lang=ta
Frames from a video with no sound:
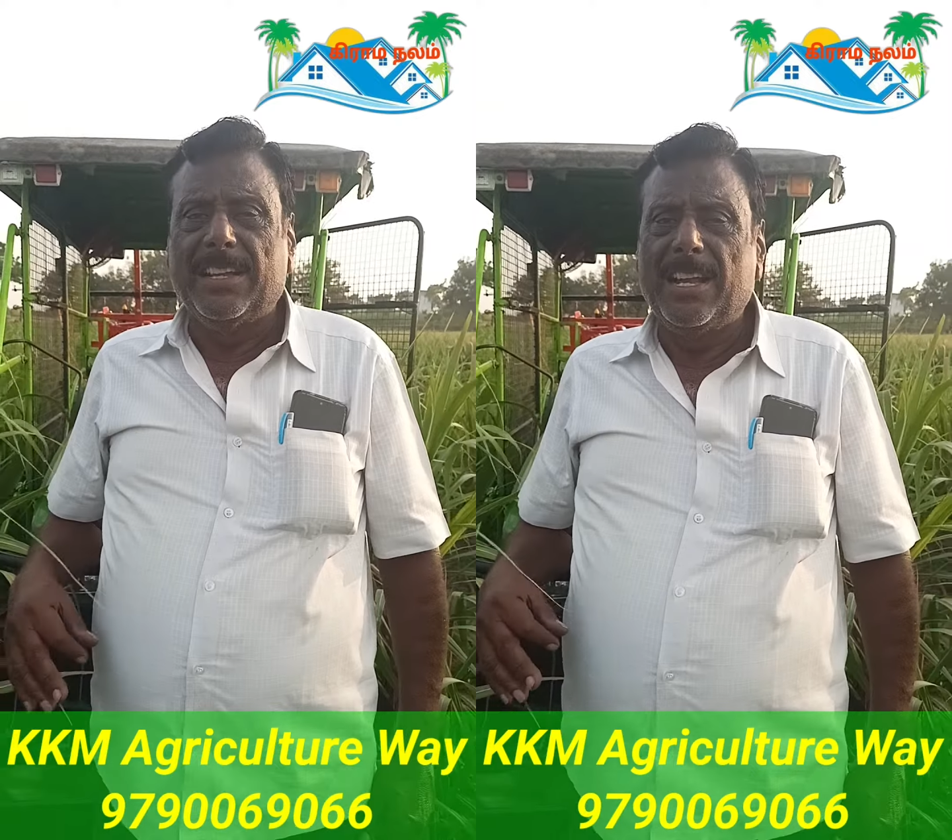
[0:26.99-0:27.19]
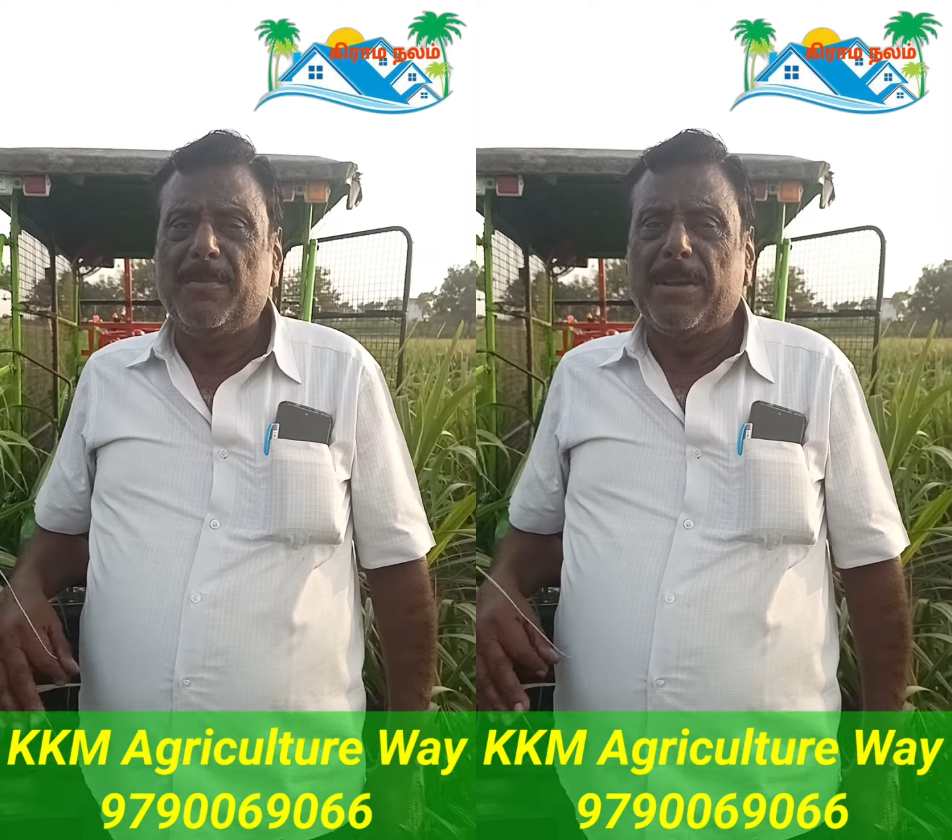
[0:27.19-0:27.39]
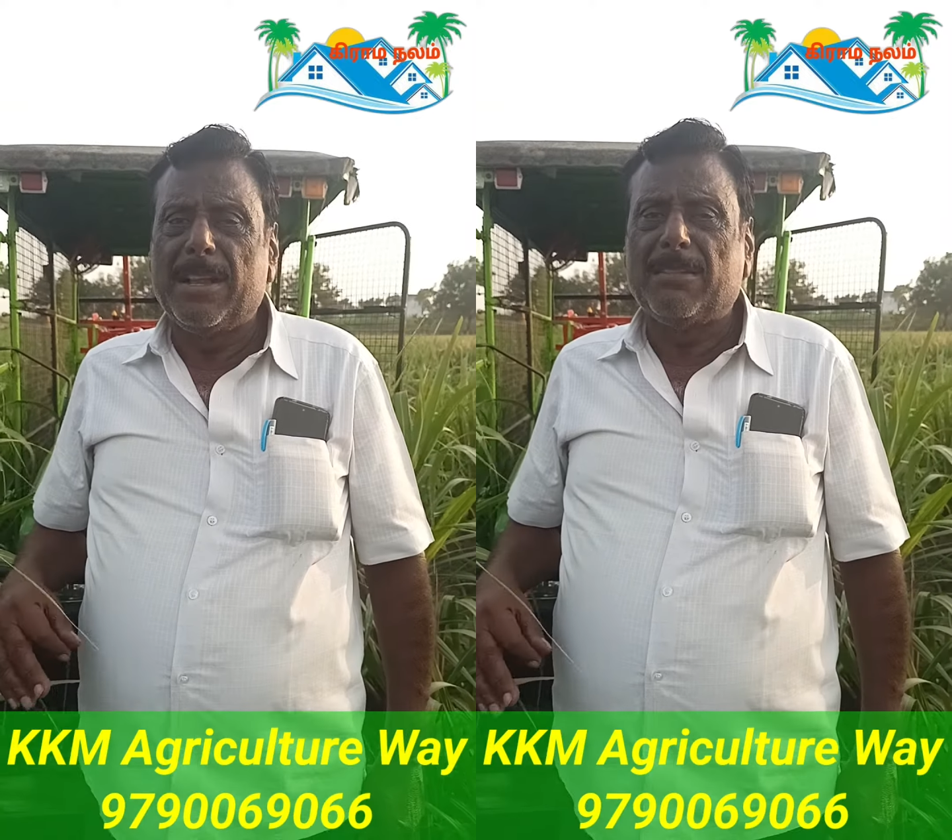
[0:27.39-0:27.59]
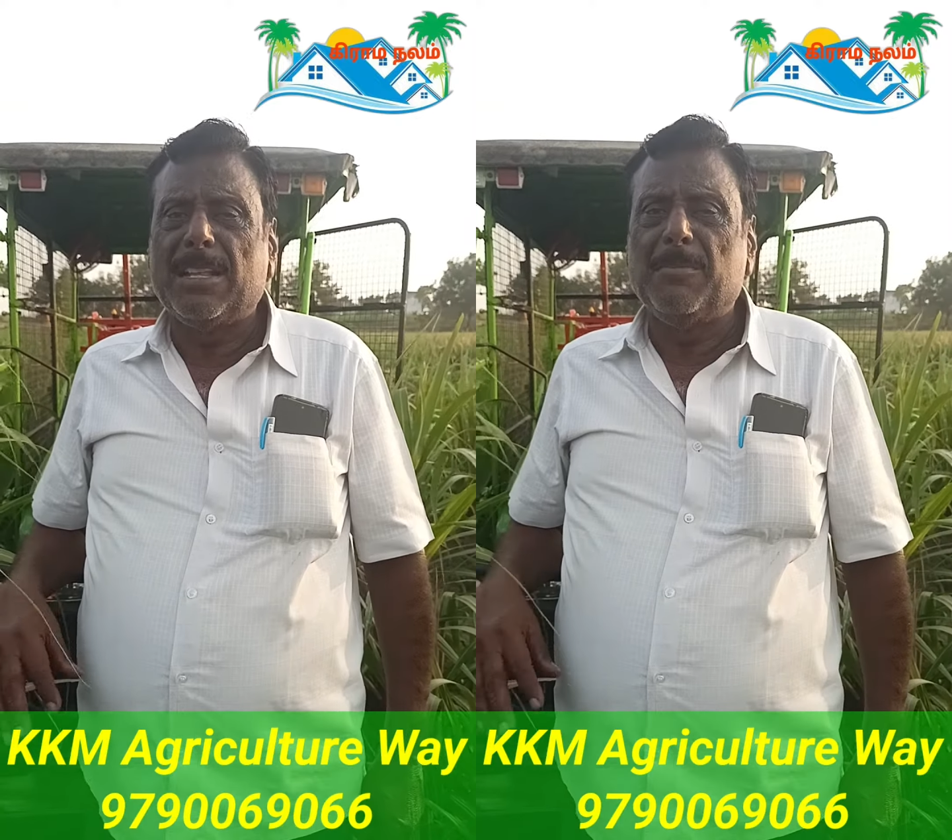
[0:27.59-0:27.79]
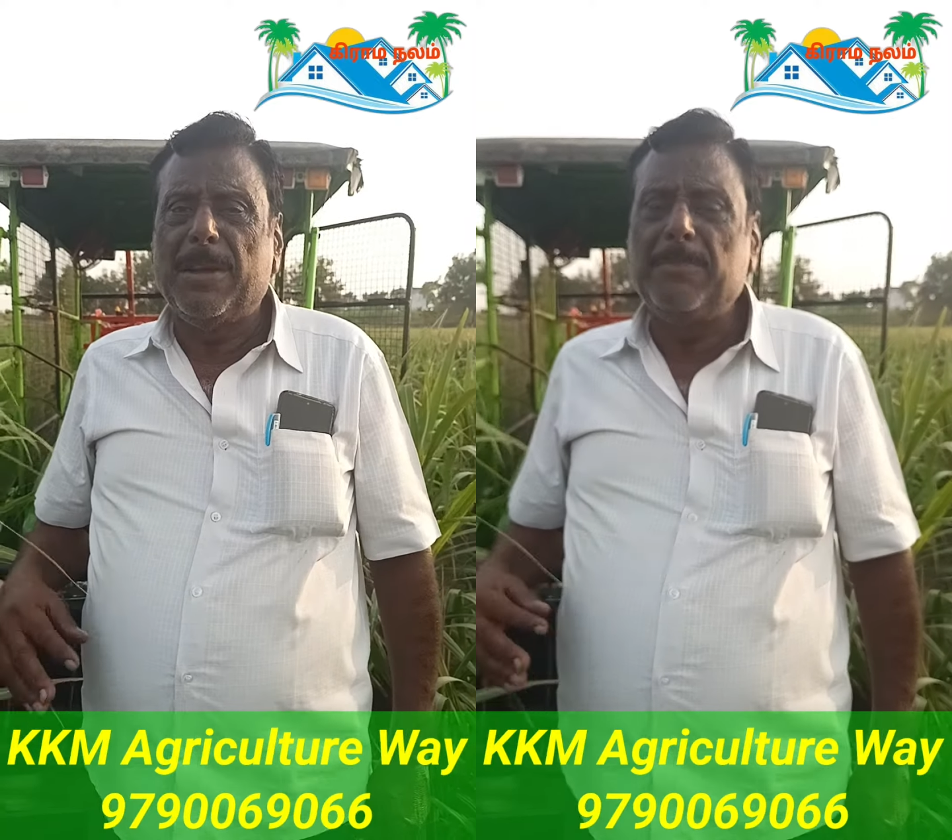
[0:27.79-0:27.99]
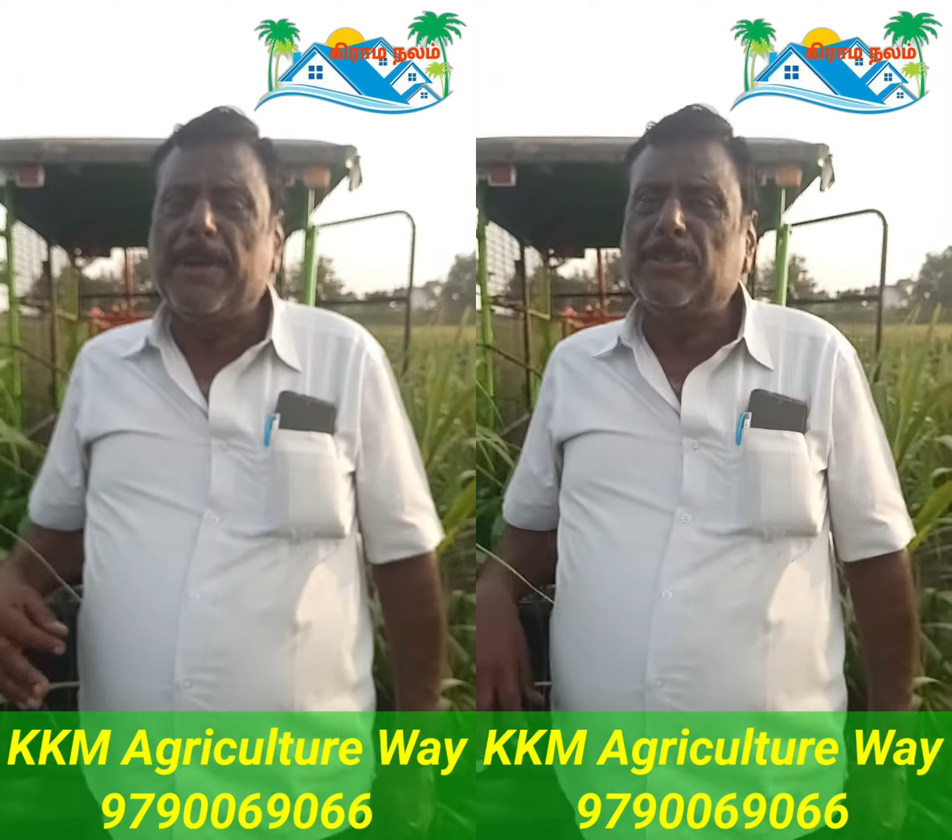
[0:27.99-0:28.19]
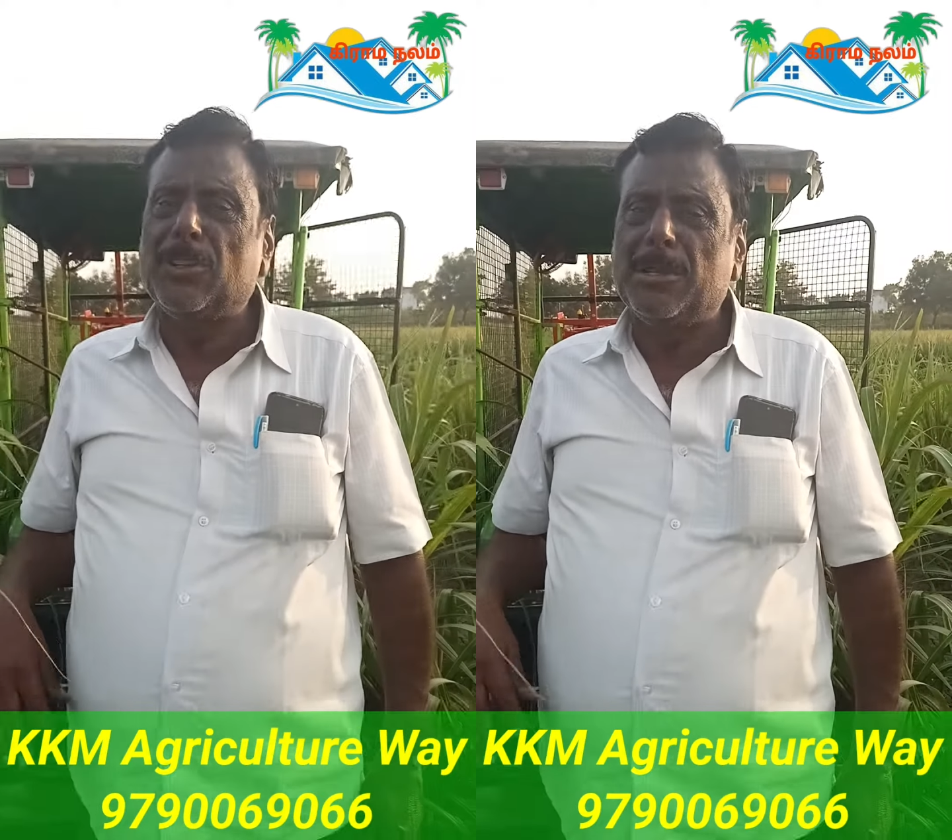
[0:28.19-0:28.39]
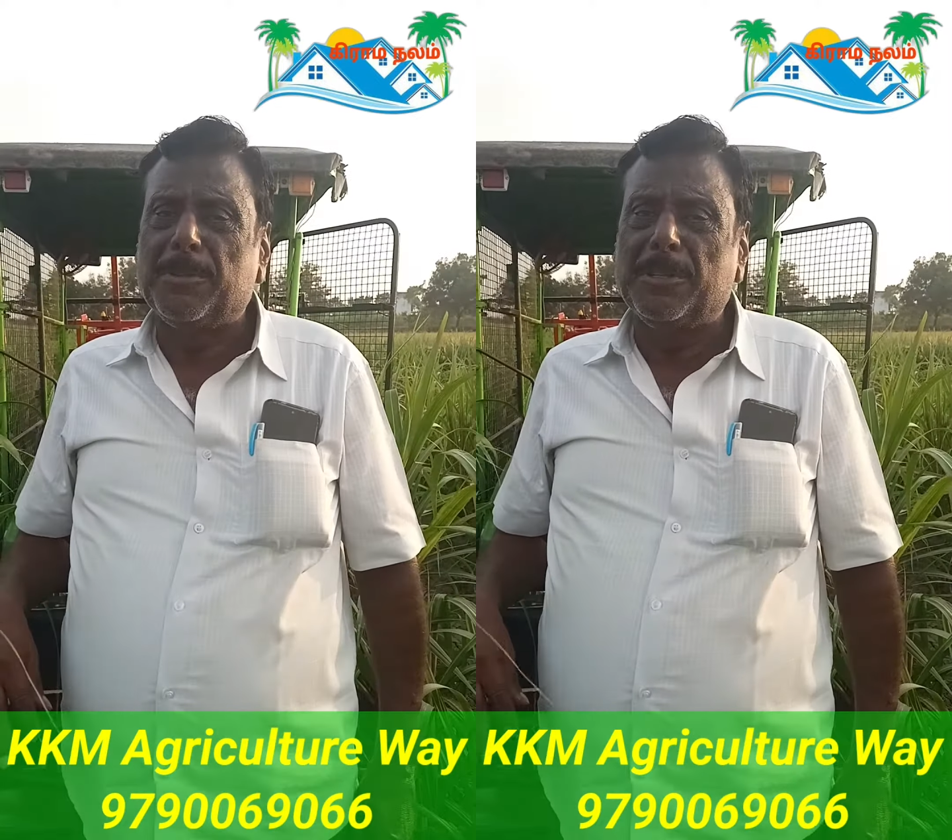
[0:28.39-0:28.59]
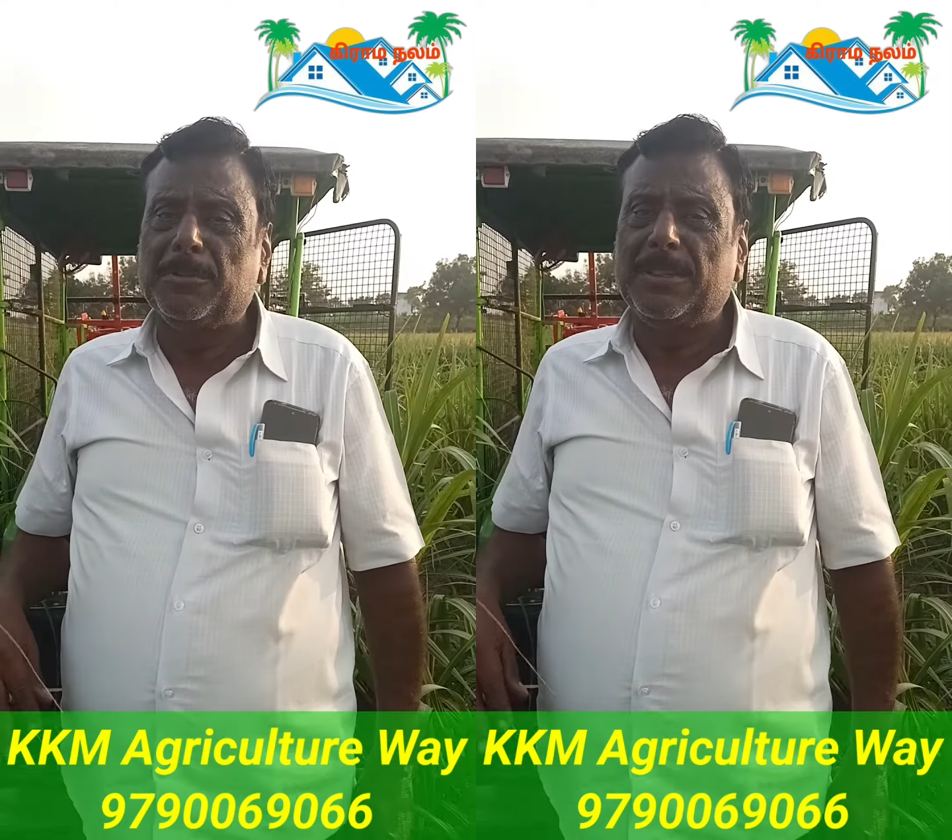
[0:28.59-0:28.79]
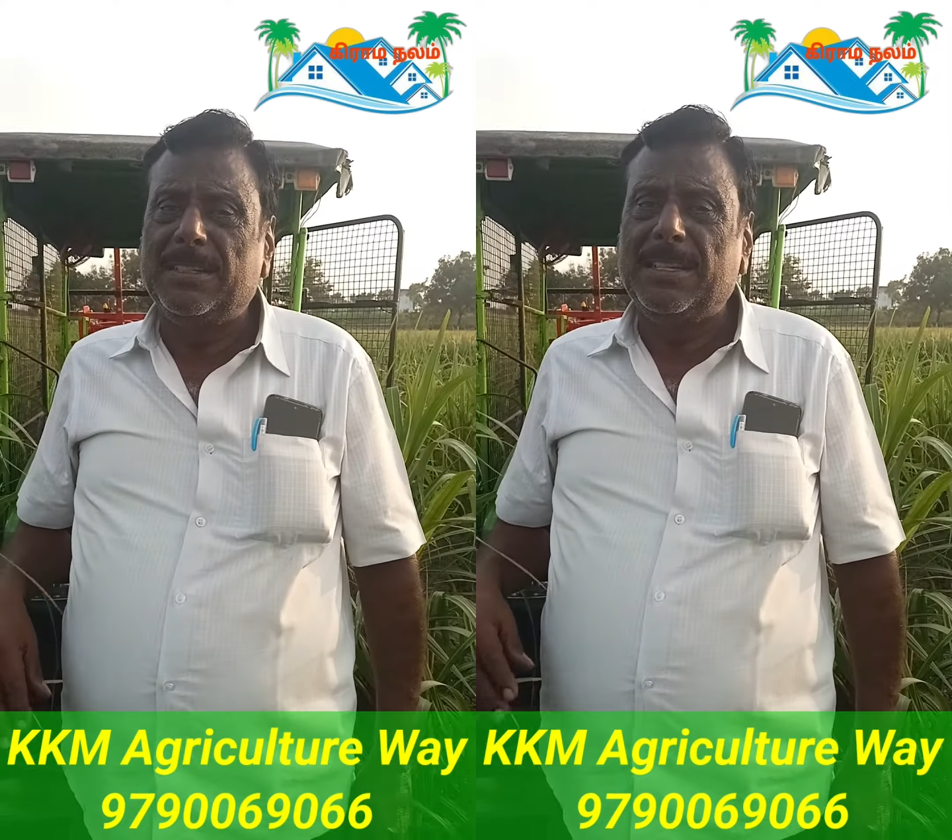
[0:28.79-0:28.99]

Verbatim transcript: நல்ல மண்ணாக இருக்கணும் அந்த மண் பரிசோதனை பண்ணும்